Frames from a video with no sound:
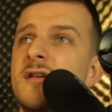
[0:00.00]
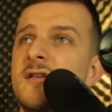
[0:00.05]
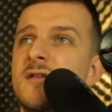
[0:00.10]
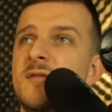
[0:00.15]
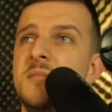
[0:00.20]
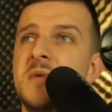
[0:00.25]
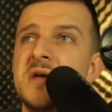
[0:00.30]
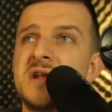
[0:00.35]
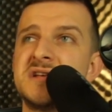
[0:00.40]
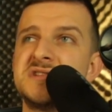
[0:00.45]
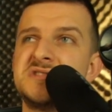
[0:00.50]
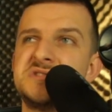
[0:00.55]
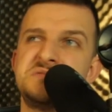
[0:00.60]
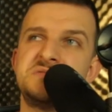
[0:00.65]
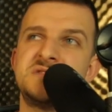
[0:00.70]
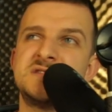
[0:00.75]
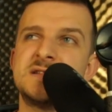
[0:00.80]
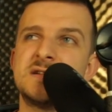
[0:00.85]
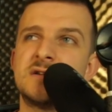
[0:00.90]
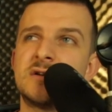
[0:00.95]
zbierać
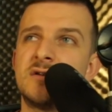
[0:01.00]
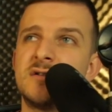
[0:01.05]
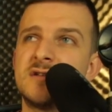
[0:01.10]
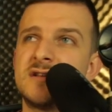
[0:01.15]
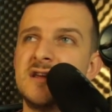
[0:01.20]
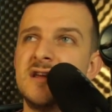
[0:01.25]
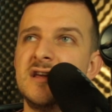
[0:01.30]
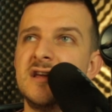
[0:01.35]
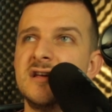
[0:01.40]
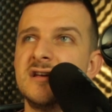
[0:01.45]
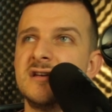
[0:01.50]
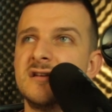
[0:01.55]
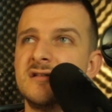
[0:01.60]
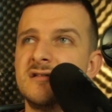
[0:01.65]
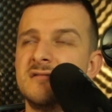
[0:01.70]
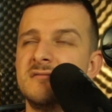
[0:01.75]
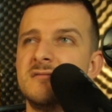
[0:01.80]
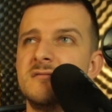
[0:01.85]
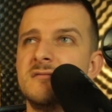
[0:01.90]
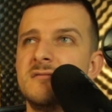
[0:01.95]
stokrotki,
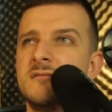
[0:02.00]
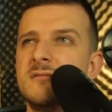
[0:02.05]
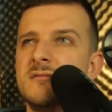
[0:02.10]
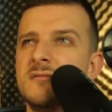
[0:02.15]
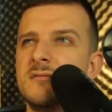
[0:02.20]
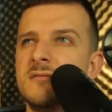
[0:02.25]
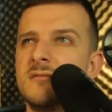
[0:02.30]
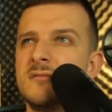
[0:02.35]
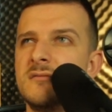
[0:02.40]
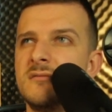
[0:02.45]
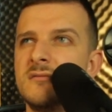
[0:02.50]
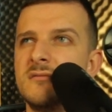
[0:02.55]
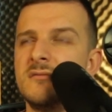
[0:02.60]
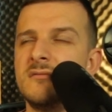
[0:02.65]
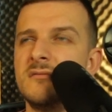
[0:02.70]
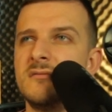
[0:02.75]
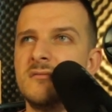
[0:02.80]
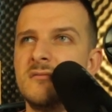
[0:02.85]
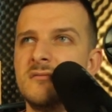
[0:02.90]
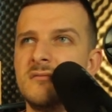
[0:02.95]

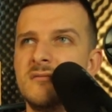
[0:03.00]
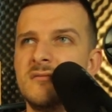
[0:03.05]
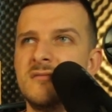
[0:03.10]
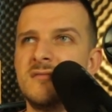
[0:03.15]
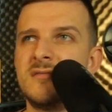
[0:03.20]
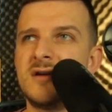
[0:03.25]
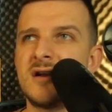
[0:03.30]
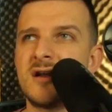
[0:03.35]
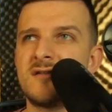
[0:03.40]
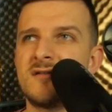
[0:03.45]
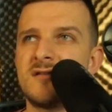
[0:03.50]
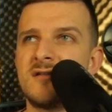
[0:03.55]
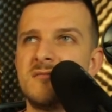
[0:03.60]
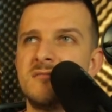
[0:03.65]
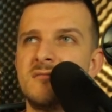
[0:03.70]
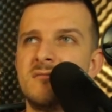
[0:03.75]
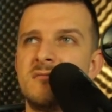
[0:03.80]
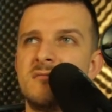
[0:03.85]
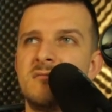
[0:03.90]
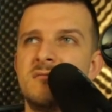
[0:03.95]
mm,
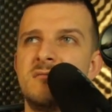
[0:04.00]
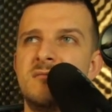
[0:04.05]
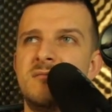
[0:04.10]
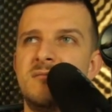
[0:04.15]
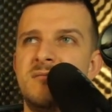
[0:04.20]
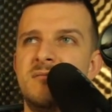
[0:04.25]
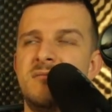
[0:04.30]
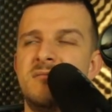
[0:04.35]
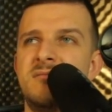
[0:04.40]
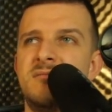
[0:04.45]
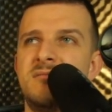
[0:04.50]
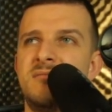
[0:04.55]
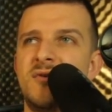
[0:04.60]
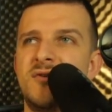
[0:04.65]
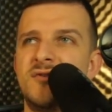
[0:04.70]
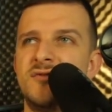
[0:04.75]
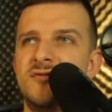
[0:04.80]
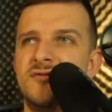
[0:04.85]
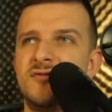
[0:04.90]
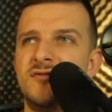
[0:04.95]
razem
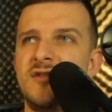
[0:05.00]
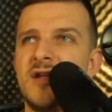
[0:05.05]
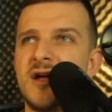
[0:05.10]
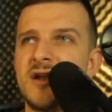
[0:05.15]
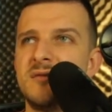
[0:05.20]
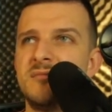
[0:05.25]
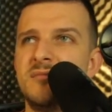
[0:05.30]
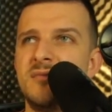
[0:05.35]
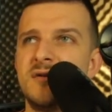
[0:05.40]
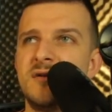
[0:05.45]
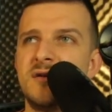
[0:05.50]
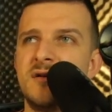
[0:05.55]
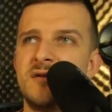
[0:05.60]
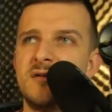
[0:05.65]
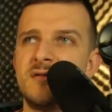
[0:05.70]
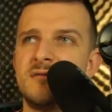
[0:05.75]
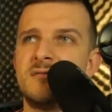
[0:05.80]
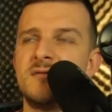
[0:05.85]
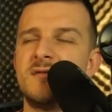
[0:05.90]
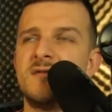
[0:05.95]
chodzić na
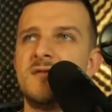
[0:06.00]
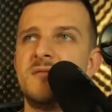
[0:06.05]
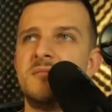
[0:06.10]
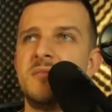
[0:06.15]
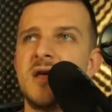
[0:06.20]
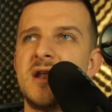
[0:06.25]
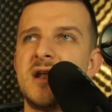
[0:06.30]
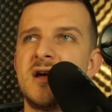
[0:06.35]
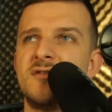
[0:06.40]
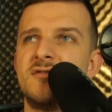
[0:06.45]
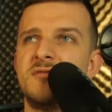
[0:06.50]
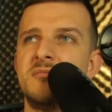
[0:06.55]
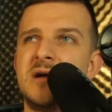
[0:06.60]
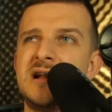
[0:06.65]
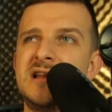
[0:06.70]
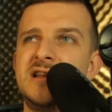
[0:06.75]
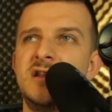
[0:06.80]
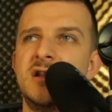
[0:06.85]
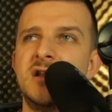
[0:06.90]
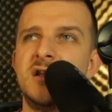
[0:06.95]
ryby, zbierać
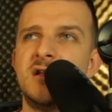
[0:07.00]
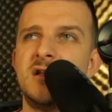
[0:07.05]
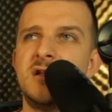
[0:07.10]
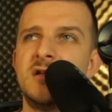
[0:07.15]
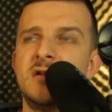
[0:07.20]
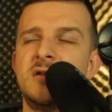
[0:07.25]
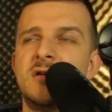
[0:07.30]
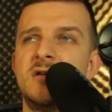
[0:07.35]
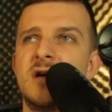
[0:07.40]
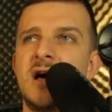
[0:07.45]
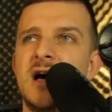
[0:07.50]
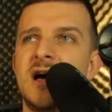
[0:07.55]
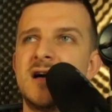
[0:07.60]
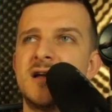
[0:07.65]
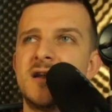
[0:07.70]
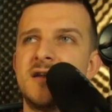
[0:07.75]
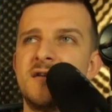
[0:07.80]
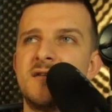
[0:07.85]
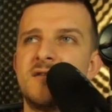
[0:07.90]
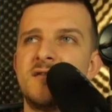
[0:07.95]
maliny,
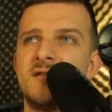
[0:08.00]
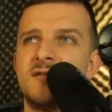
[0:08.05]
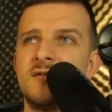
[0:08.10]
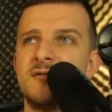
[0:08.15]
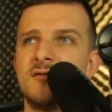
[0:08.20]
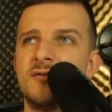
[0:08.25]
agrest,